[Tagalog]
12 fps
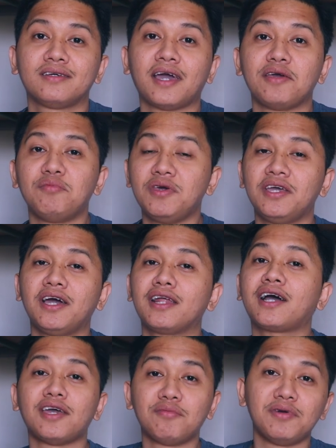kaibigan
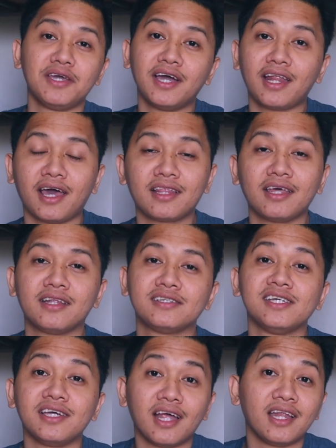ng kaibigan natin na
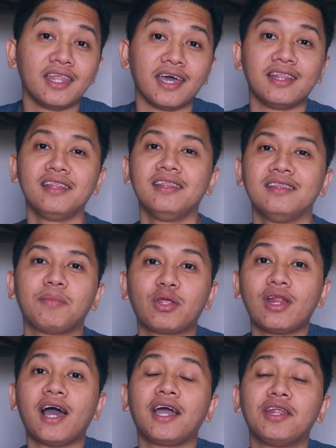single din.
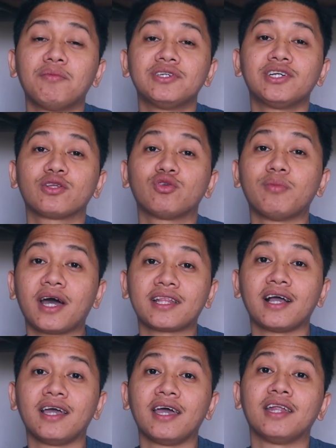Pero lagi naman siyang
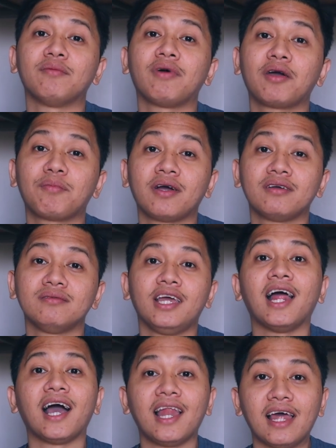tumatanggi na
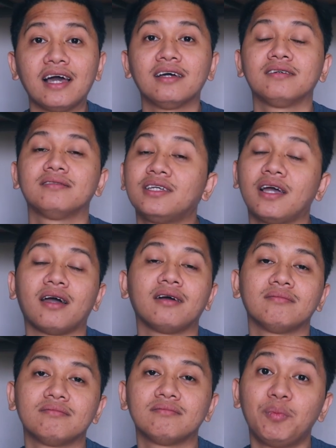makipagkilala. Kasi nga,
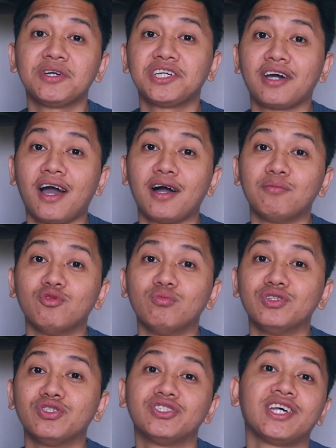hindi pa siya
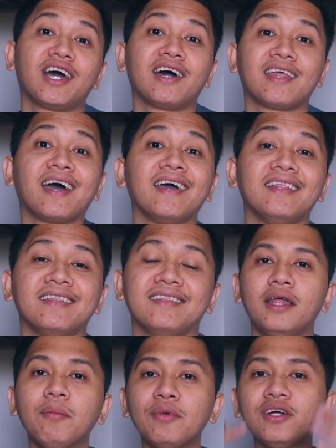nakakamove dun sa nakaraan.
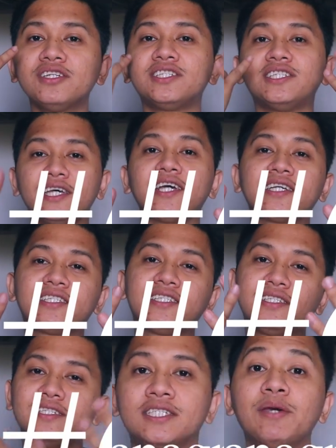Number
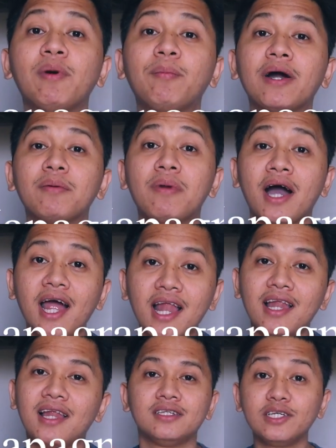6, si Mapagmahal.
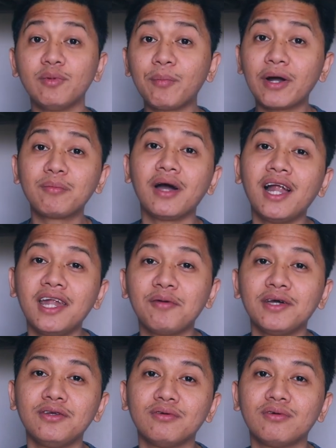Si Mapagmahal
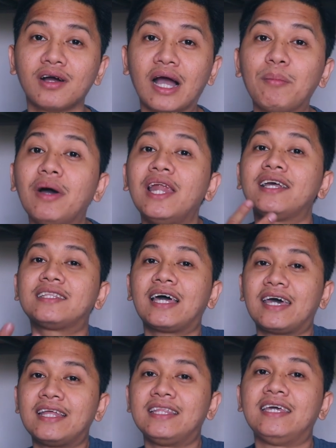naman yung
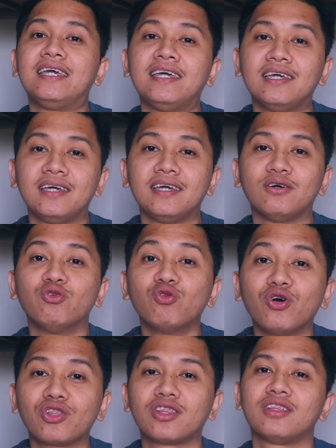kabaliktaran ni
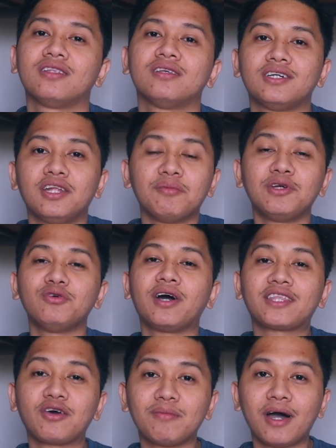Hugot. Siya naman yung
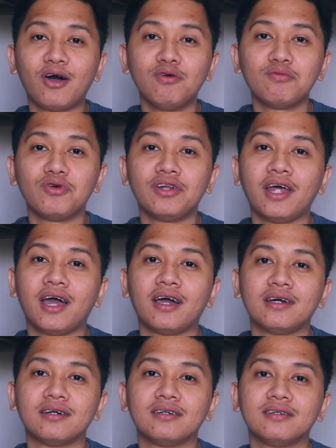katrabaho mo
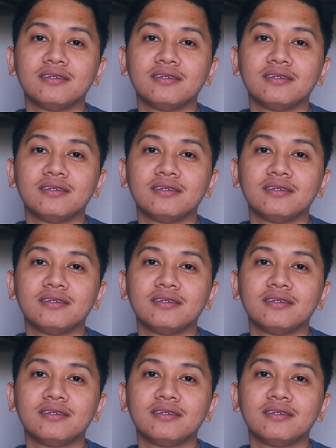na